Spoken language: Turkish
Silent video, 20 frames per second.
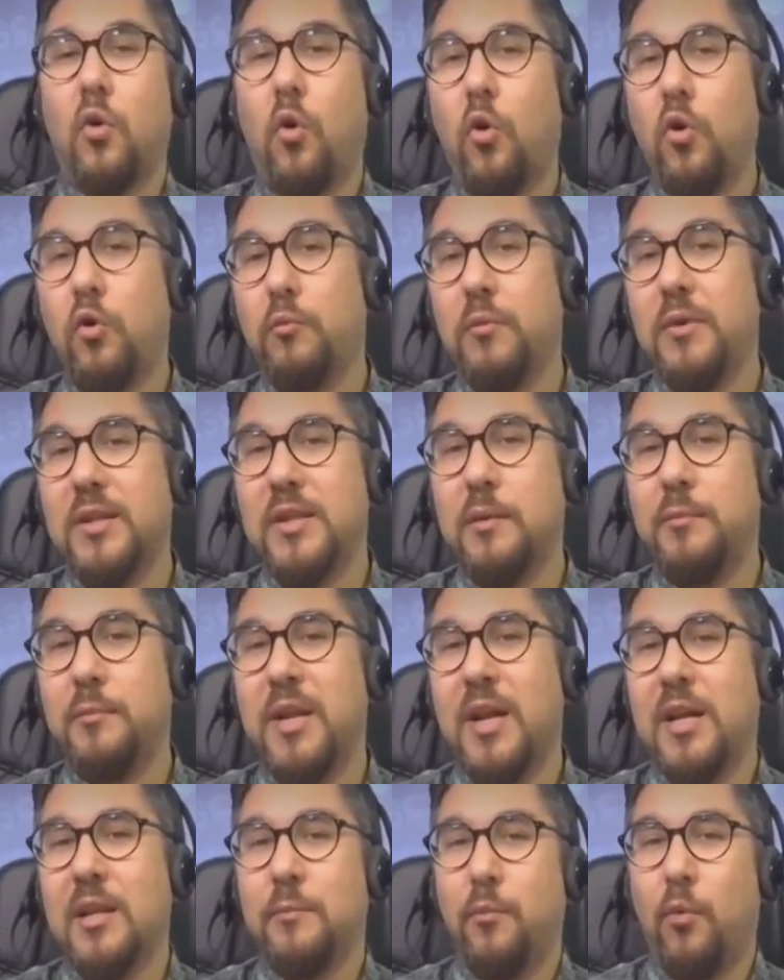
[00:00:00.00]
olması
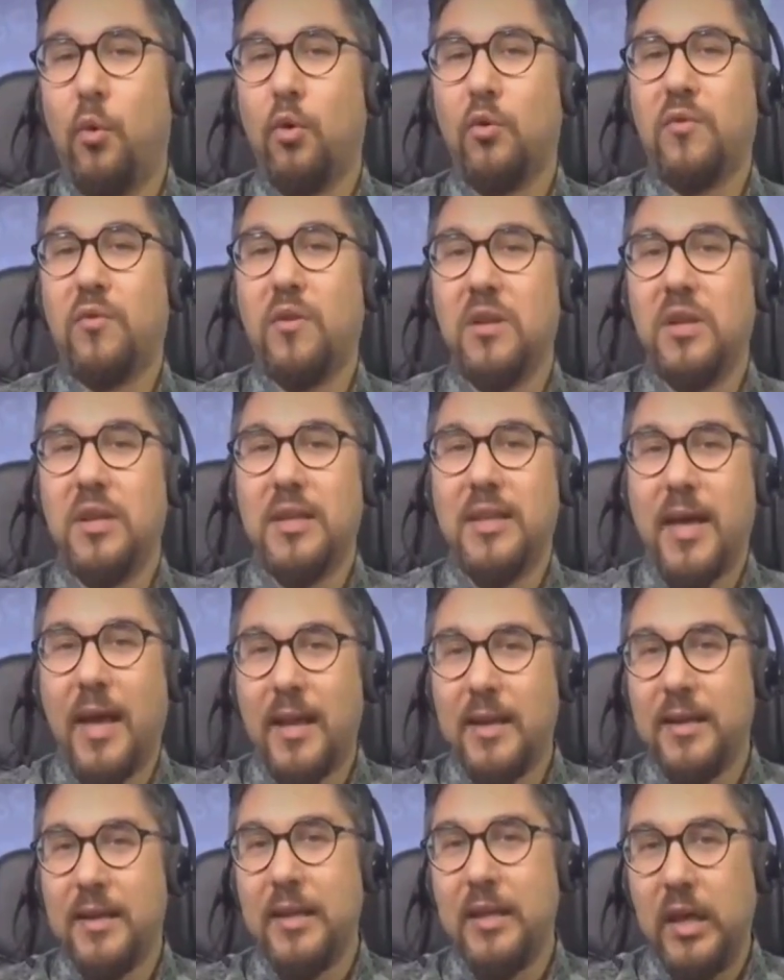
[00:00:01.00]
biraz borsanın
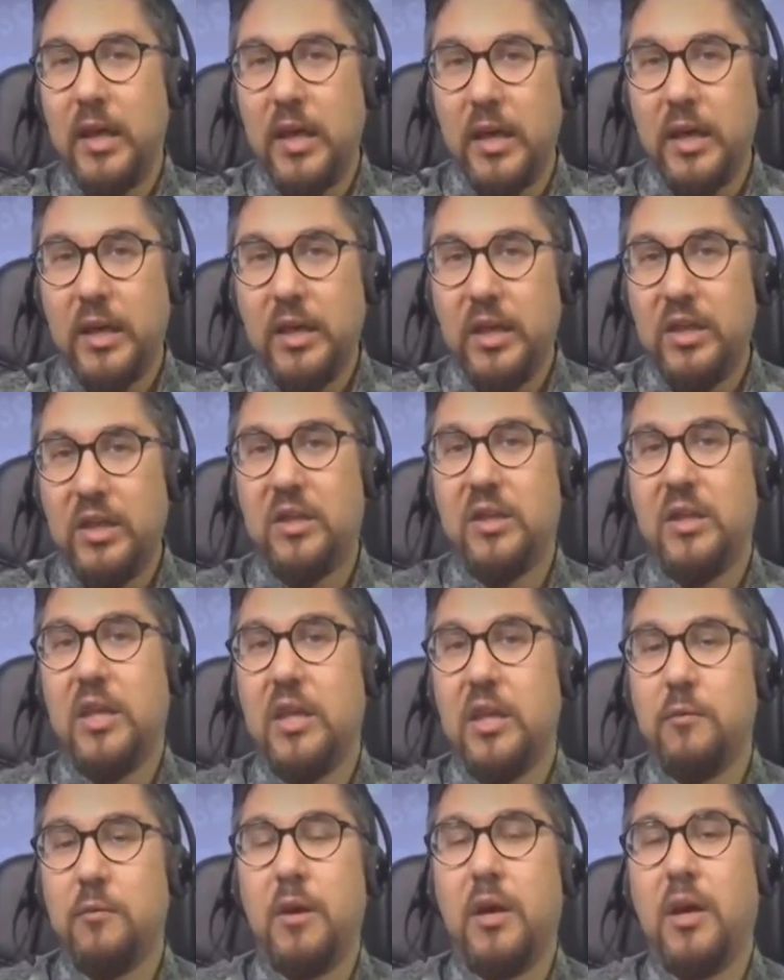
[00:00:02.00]
kendi
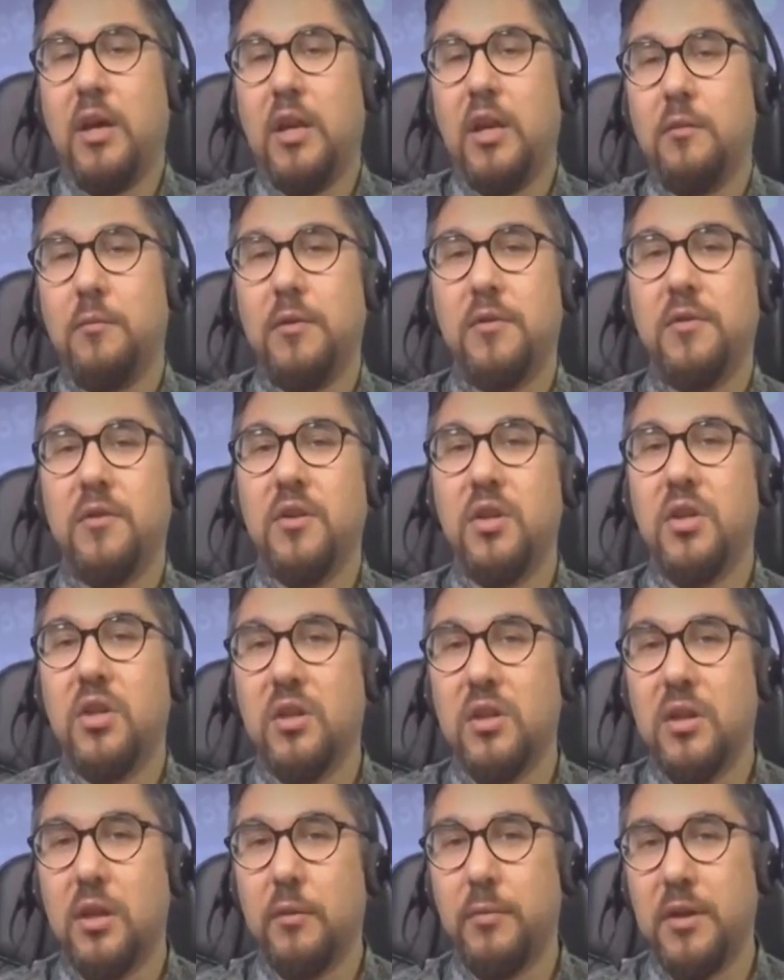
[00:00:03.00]
işleyiş mekanizması
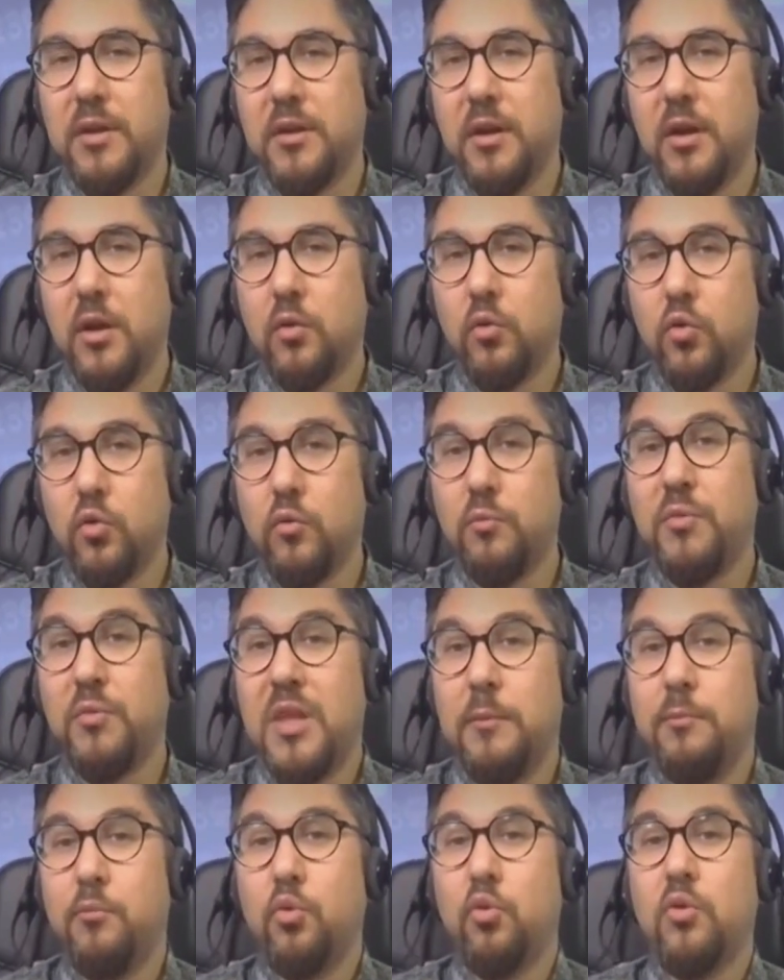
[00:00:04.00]
dışında bir durum
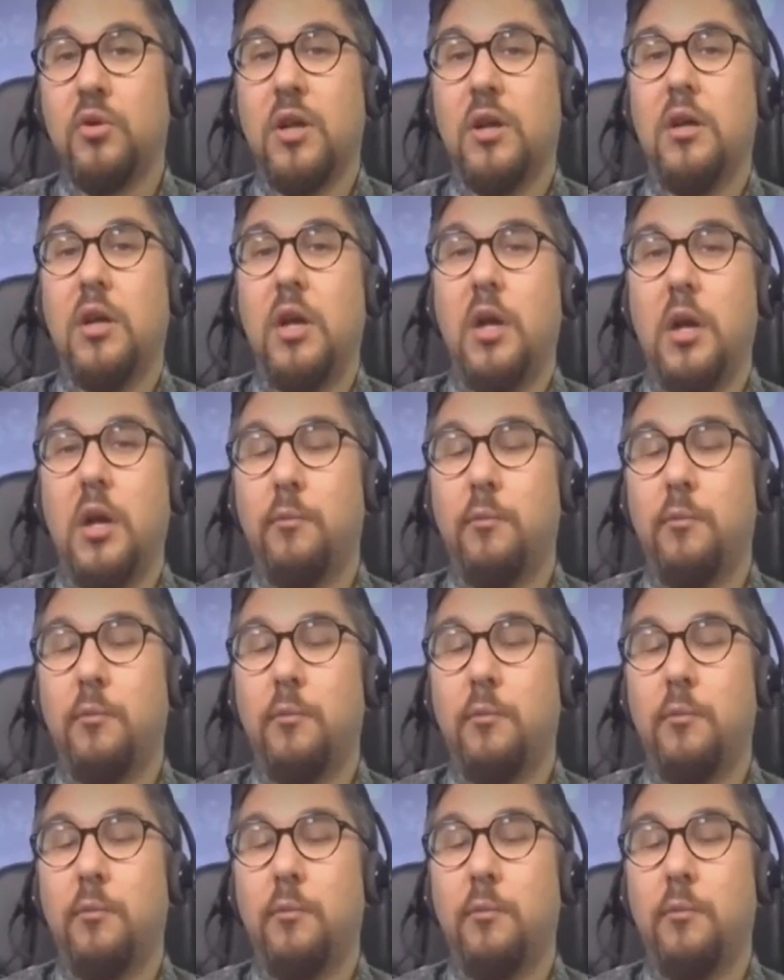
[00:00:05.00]
ki bunu da